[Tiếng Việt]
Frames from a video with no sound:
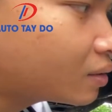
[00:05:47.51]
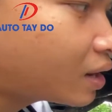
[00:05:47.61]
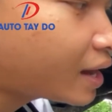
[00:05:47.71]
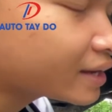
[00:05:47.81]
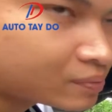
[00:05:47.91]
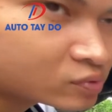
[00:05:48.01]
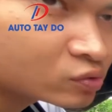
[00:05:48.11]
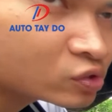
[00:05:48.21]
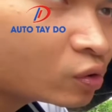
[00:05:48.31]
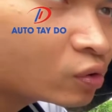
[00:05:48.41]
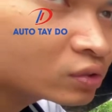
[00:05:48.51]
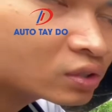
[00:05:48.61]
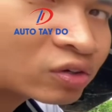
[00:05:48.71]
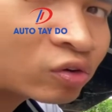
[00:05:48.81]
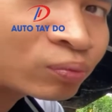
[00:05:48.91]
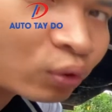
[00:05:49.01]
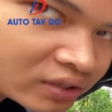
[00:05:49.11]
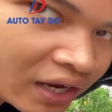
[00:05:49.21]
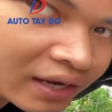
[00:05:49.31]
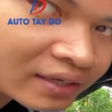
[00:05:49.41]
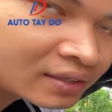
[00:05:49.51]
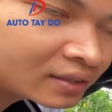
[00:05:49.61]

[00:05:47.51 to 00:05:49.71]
hai cặp chống xô tức là gồm bốn cái